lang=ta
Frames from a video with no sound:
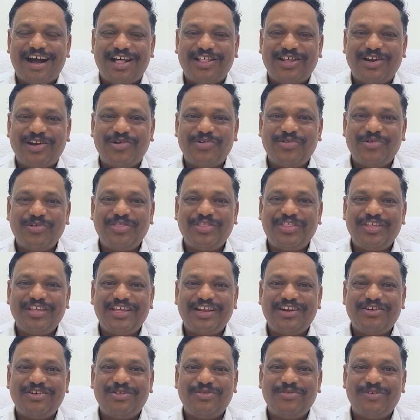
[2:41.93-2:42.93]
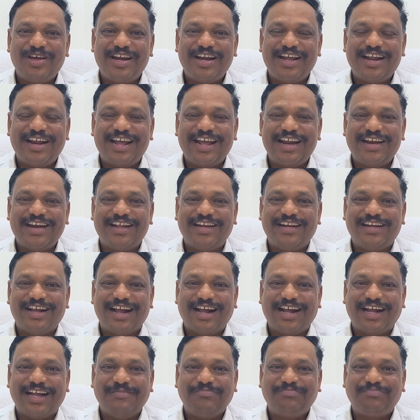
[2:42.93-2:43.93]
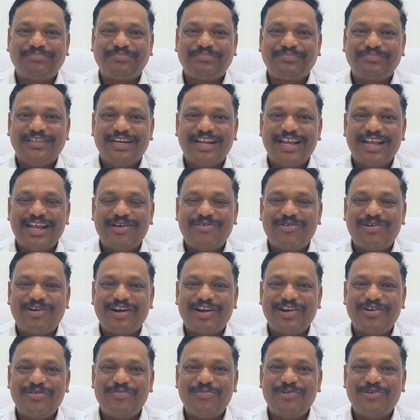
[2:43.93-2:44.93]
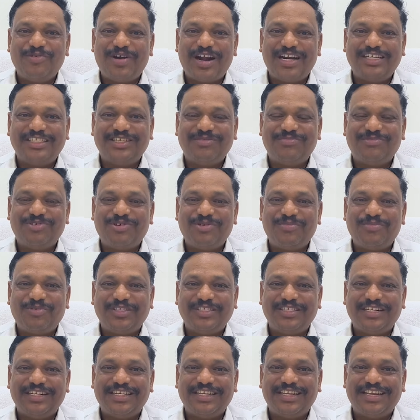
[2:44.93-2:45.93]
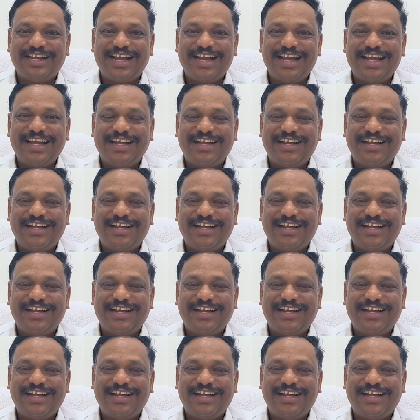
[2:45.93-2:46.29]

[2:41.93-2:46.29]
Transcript: அதில் நூற்றி இருபது பேர் என் லைனில் இருக்காங்க நீங்கள் ஒரு ரெண்டு மூணு வாட்ஸ்அப் குரூப் வச்சுருக்கீங்க